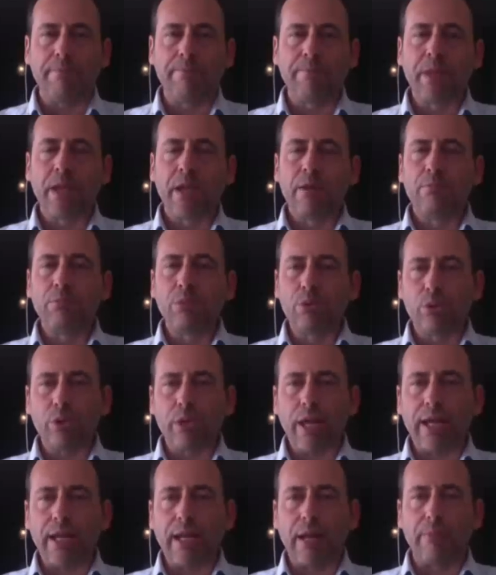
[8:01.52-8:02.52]
ben bu
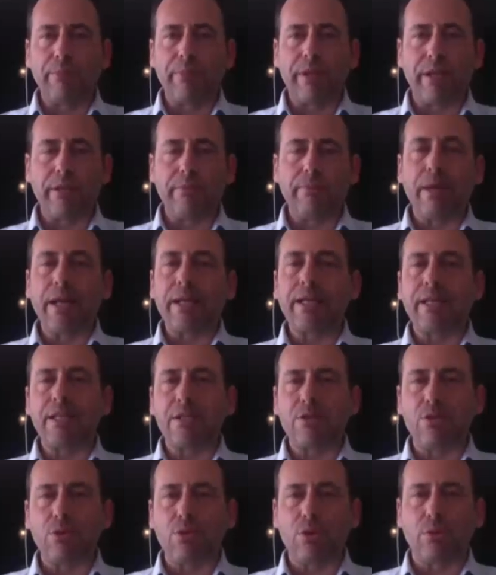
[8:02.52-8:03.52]
tür eylemlerin
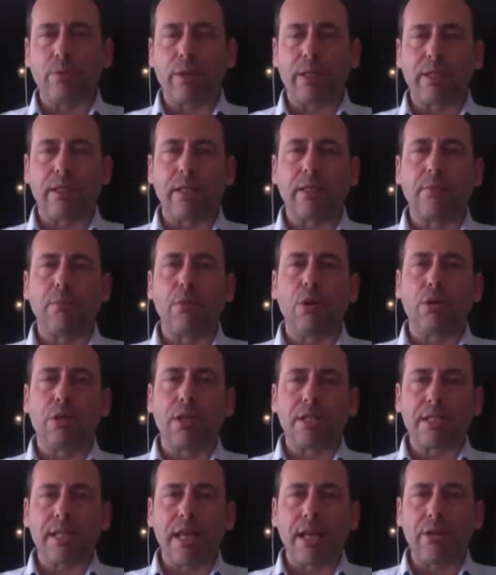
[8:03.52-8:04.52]
merkezi hükümetle de
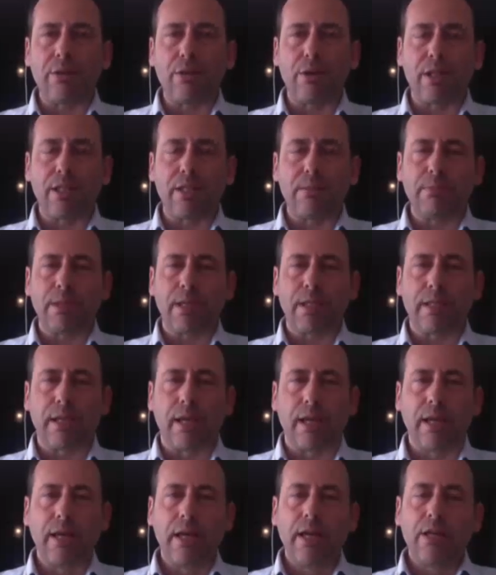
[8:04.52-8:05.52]
bölgesel yönetimle
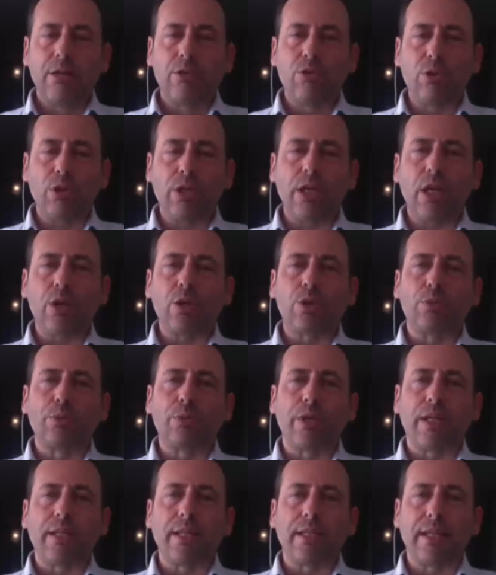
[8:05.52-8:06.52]
de Türkiye
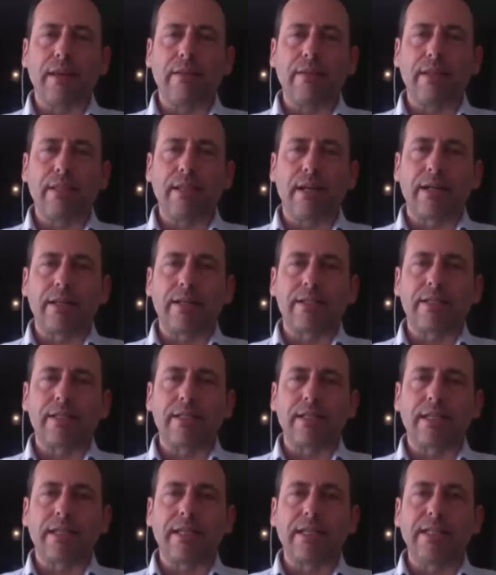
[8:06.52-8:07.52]
Cumhuriyeti Devleti
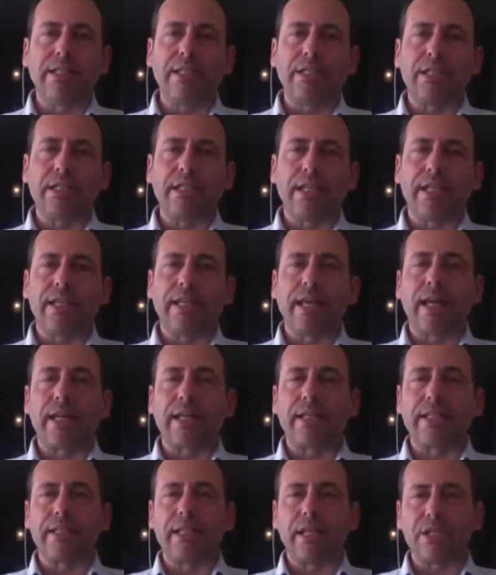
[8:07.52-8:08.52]
arasındaki ilişkileri
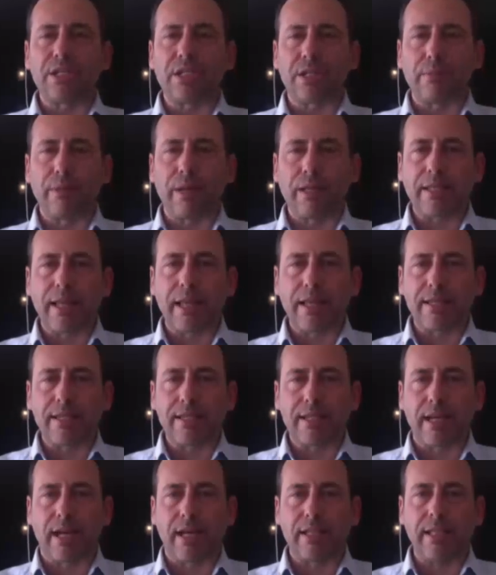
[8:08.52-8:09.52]
gerginleştirmekten
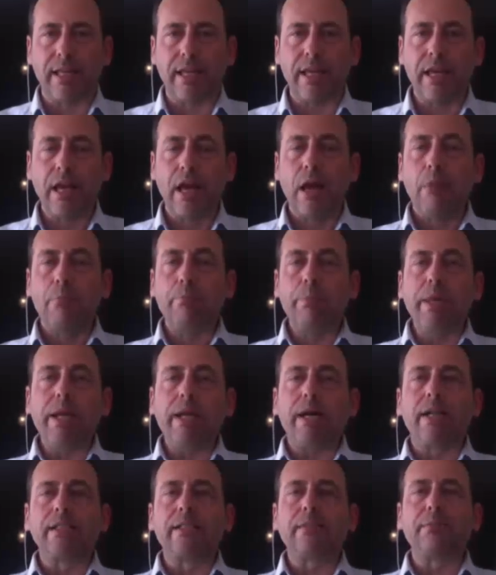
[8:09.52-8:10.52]
ziyade
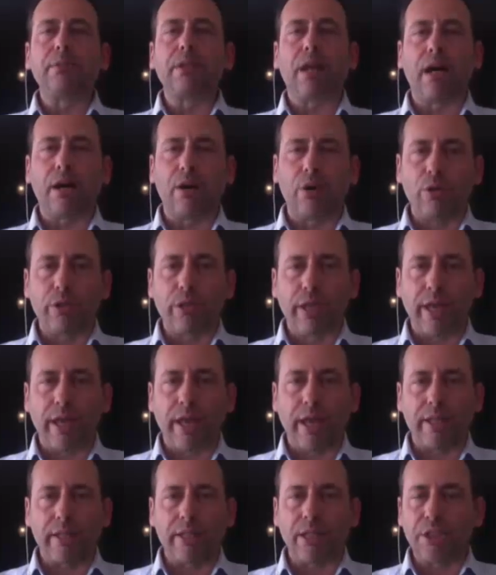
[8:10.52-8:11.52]
bir adım daha
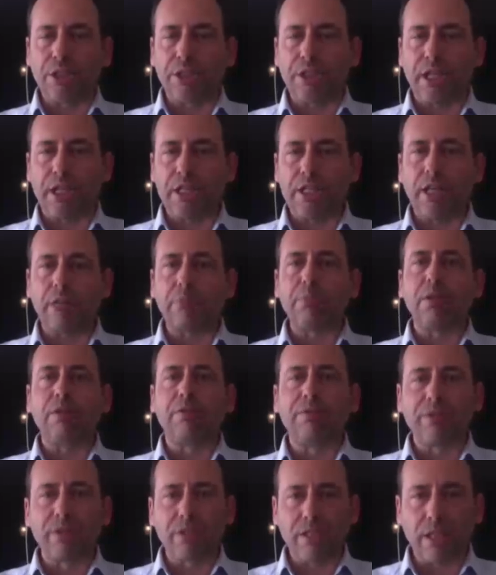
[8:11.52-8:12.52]
öteye taşıyacak
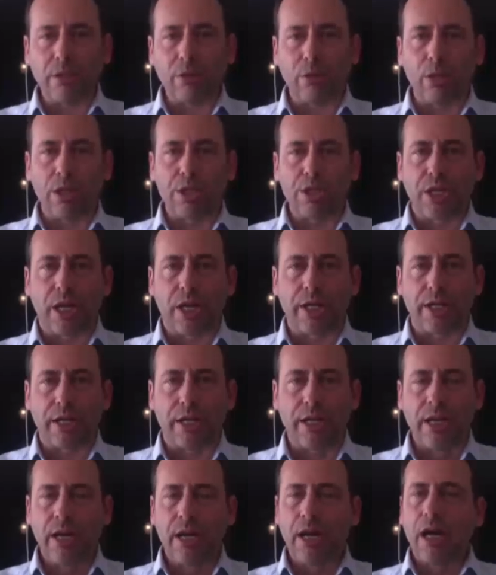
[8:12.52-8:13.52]
bir fırsat
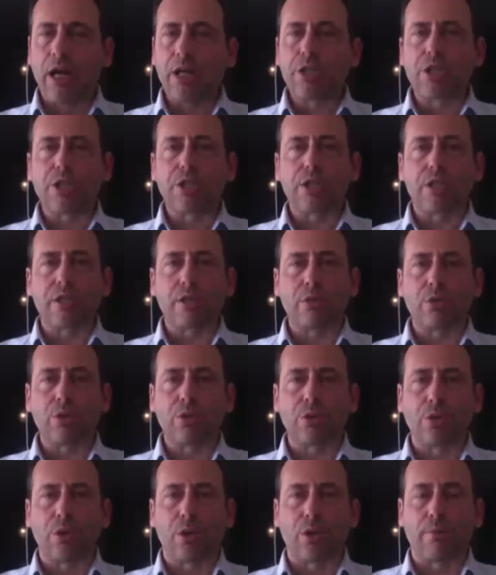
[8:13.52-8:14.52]
olacağını açıkçası
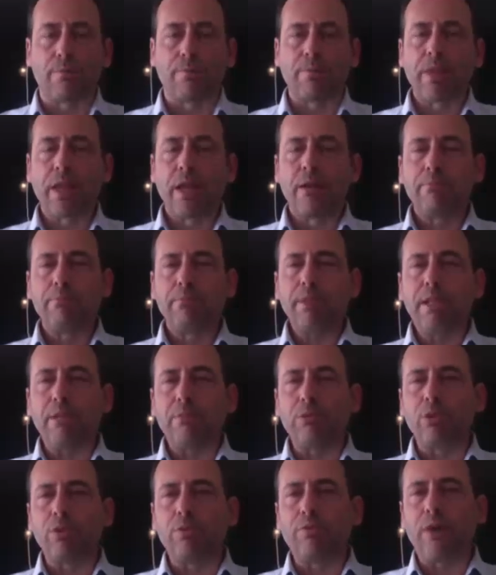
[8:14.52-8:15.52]
düşünüyorum. Peki.
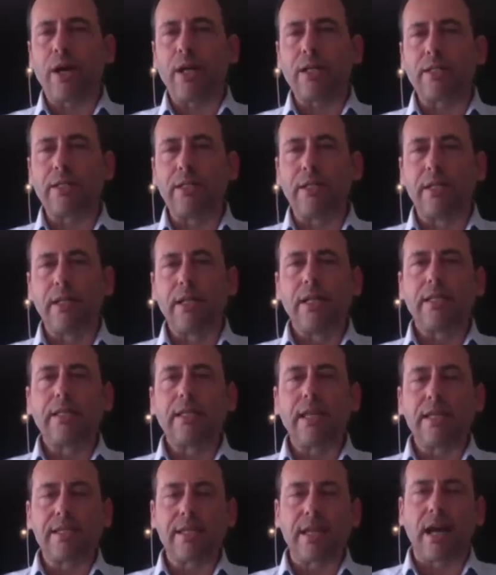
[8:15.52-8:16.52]
Bir de bunun farklı
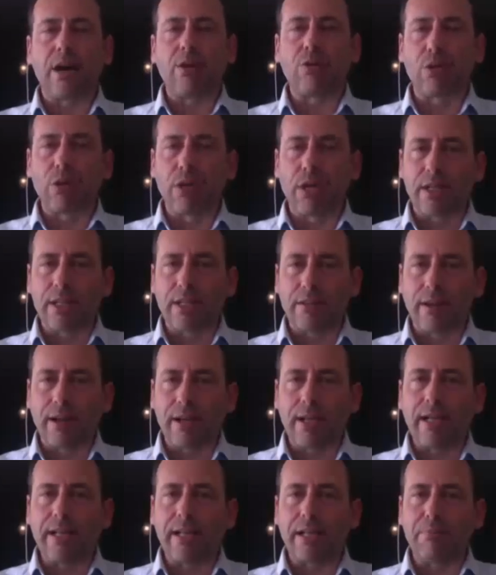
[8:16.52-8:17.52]
tezahürleri de
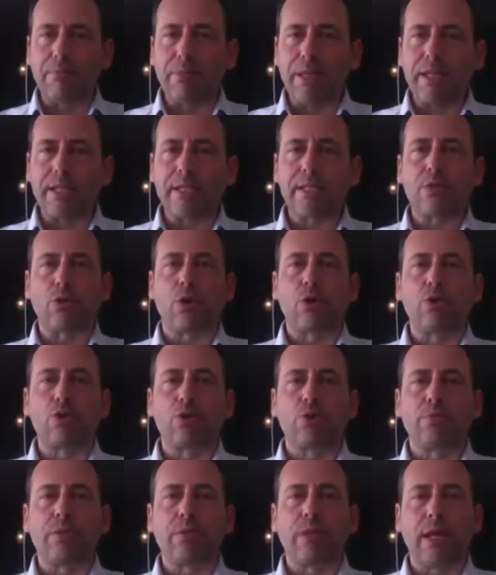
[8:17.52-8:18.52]
var Helin Hanım. Bir Hı-hı. son
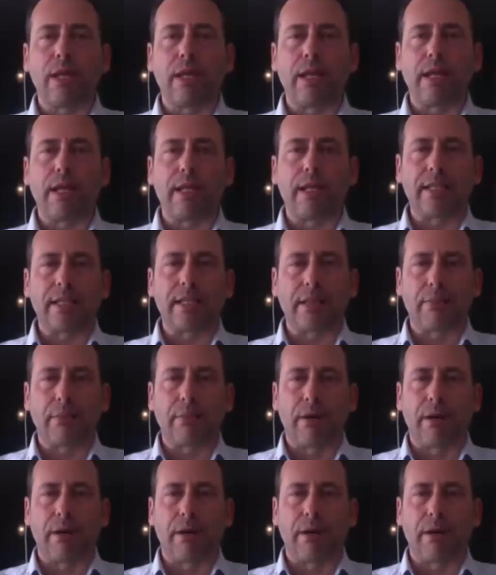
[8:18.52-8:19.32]
cümleyi Lütfen